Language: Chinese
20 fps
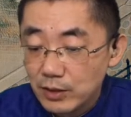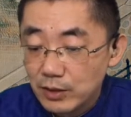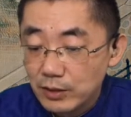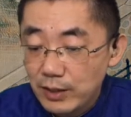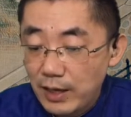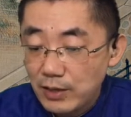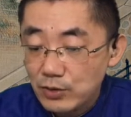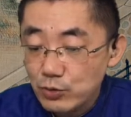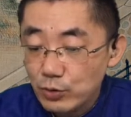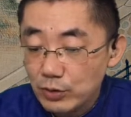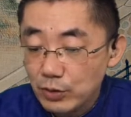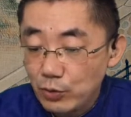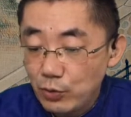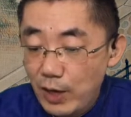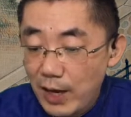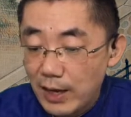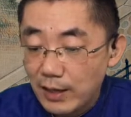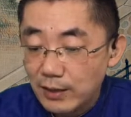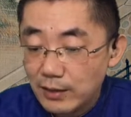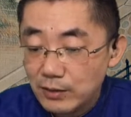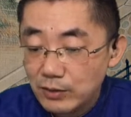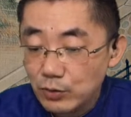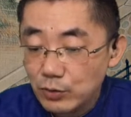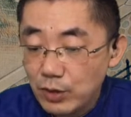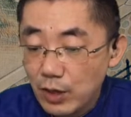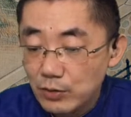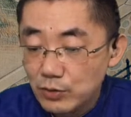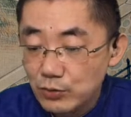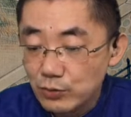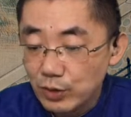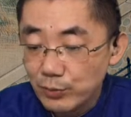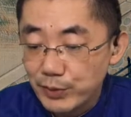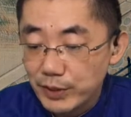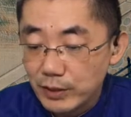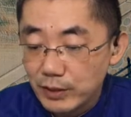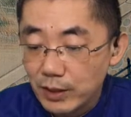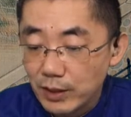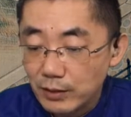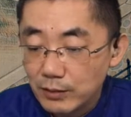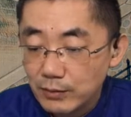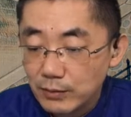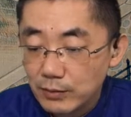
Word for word: 他说的话都告诉了平儿。